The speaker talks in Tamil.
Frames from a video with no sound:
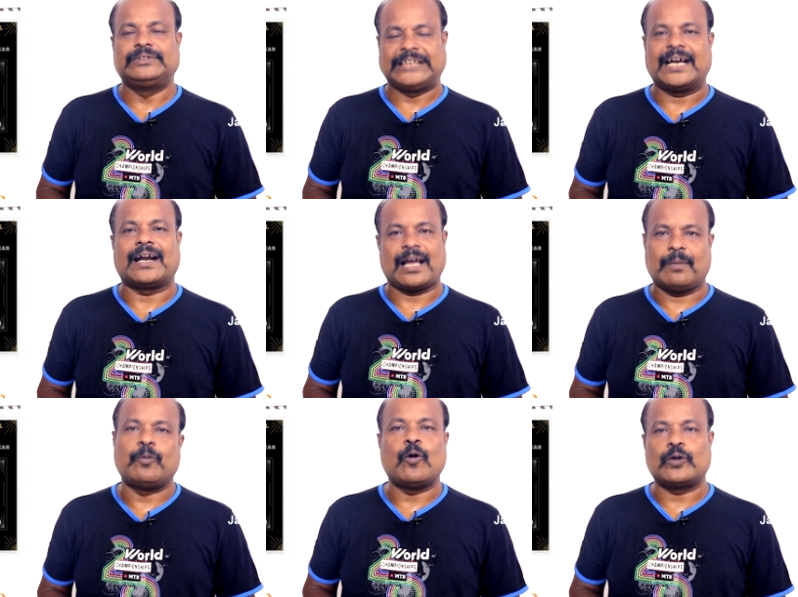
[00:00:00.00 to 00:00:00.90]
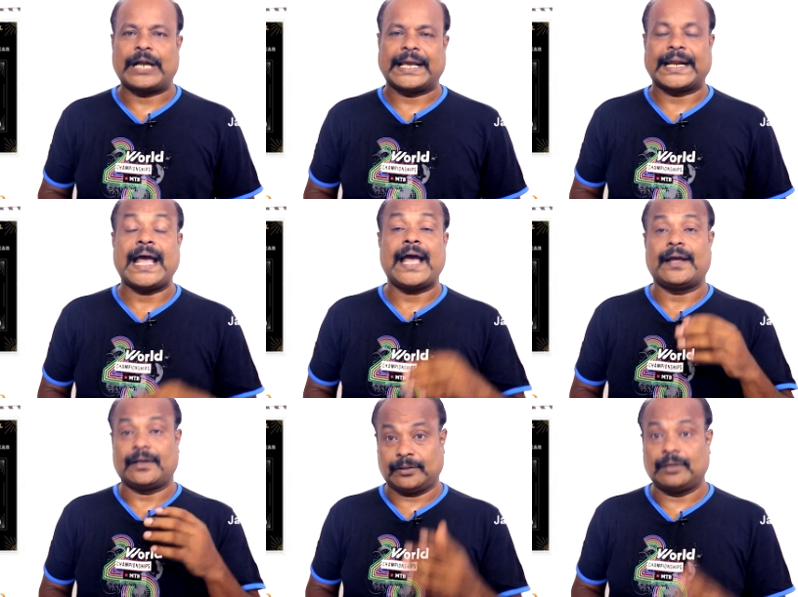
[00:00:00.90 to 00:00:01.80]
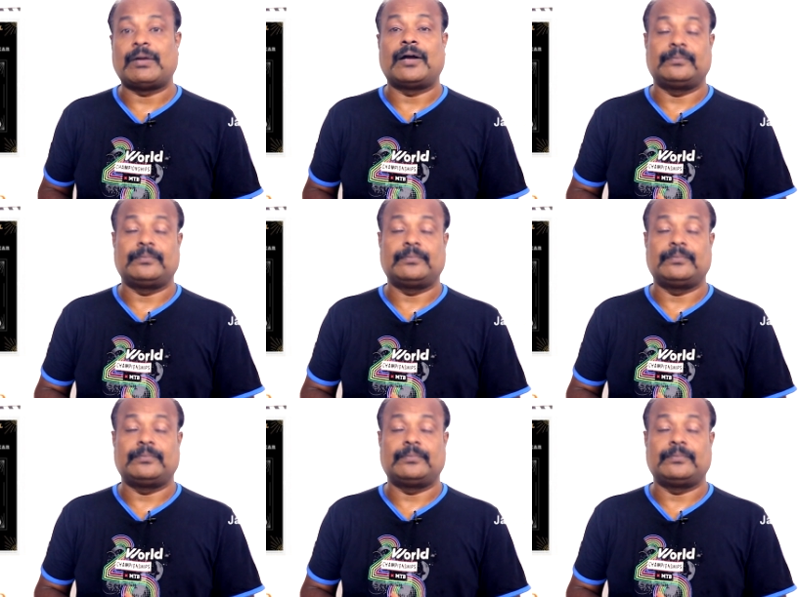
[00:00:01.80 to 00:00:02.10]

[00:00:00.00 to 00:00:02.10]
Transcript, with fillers: விஷயங்களாக போகும்னு நினைக்கிறேன் ஆமா ஆமா